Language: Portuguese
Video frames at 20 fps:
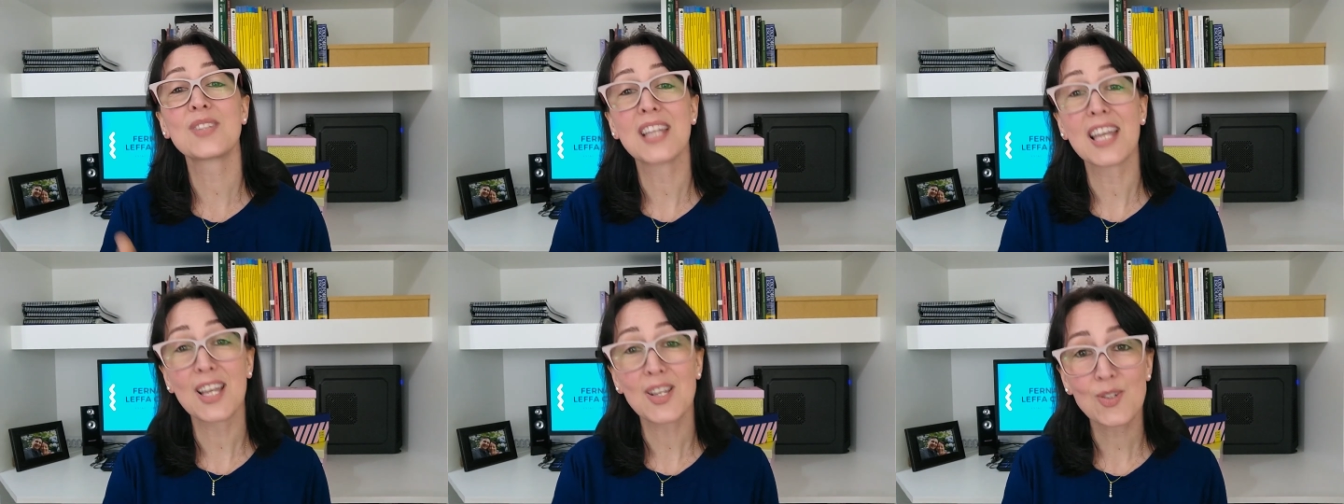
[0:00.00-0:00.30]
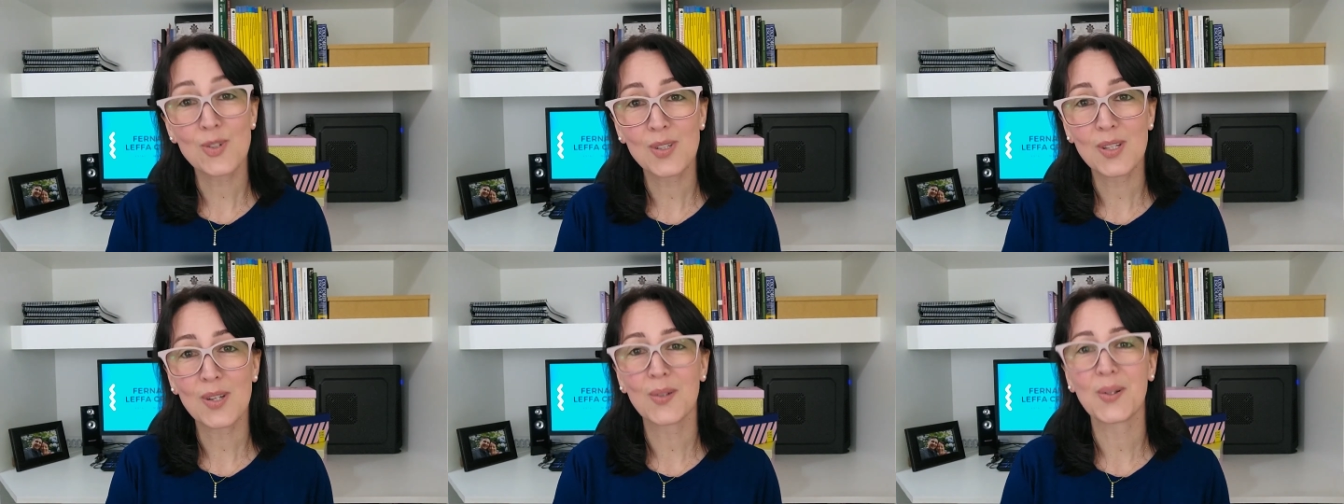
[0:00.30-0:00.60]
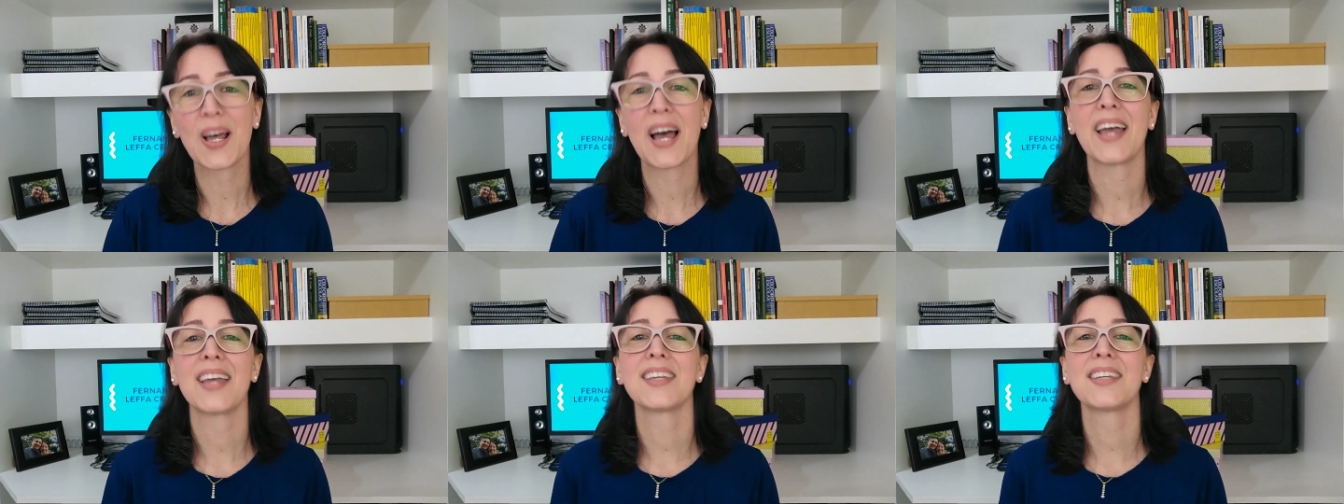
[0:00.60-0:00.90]
deixa o
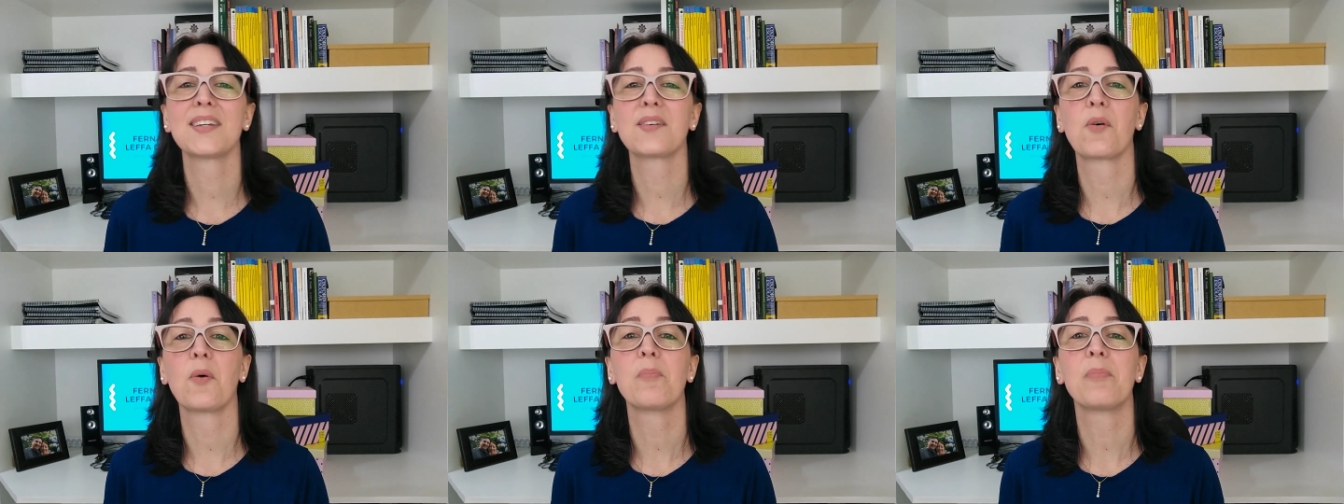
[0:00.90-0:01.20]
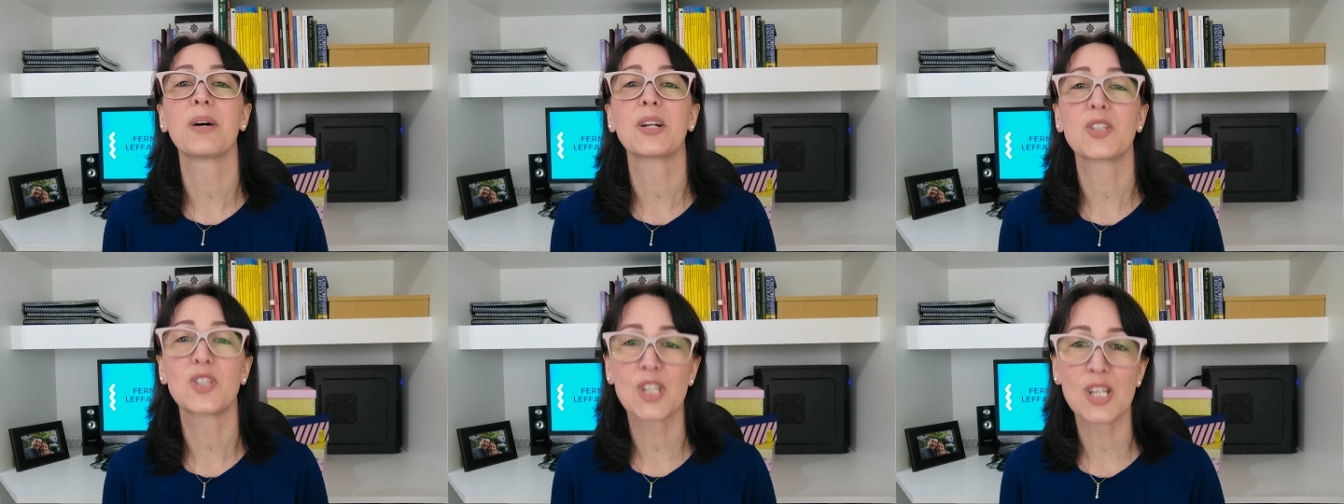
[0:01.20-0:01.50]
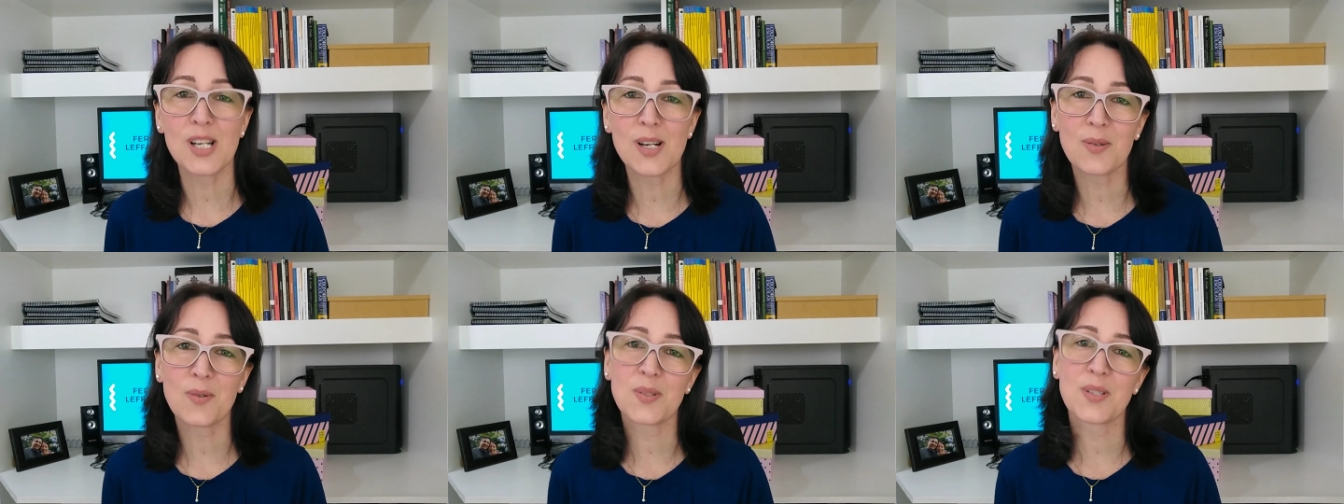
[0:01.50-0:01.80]
teu like,
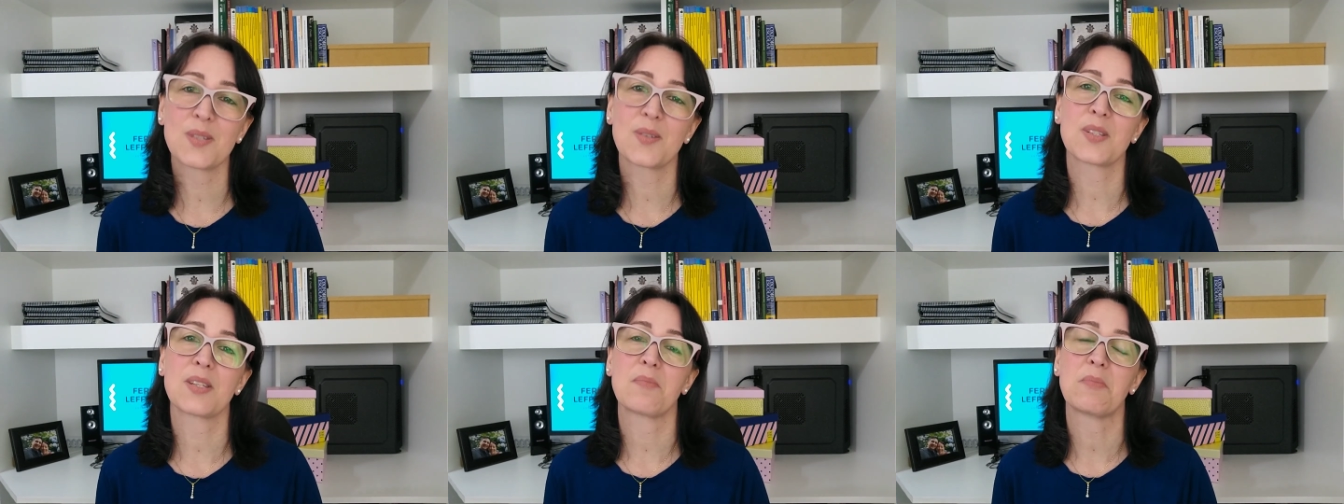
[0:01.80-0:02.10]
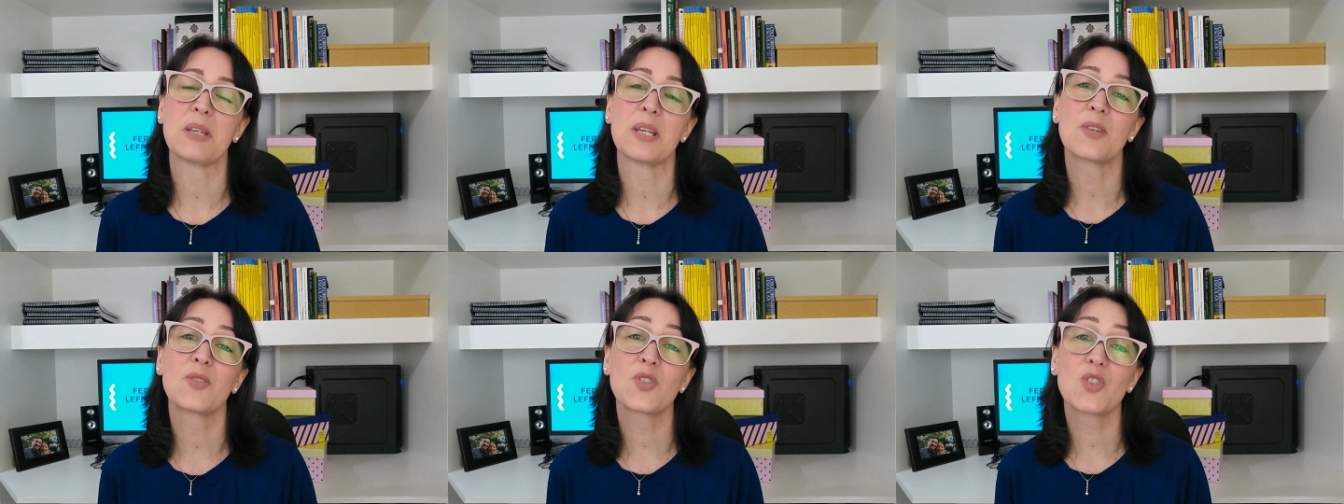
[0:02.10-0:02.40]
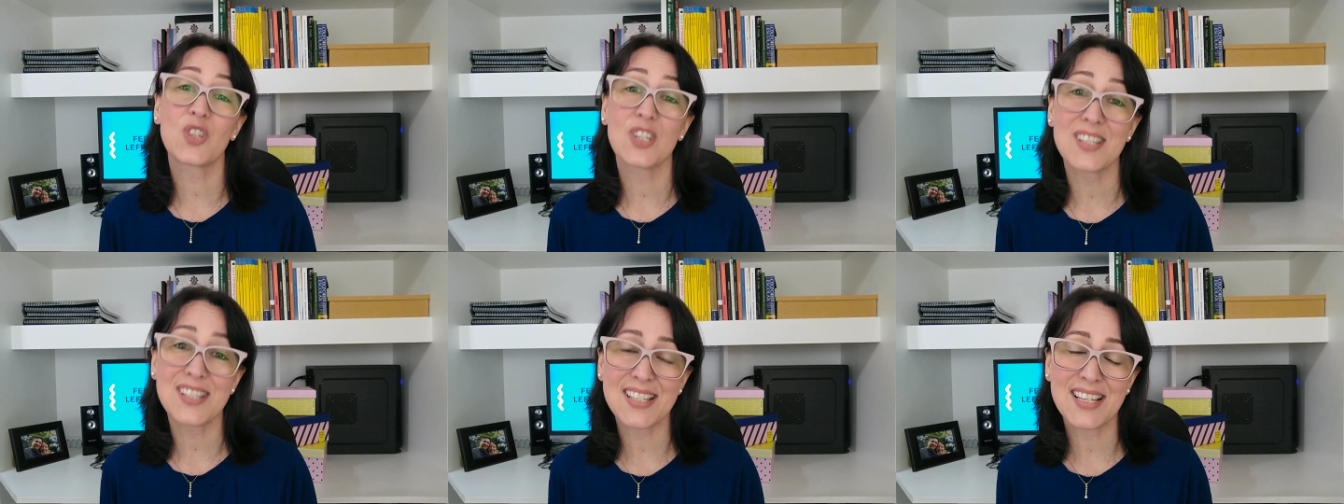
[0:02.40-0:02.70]
compartilha com os teus amigos, te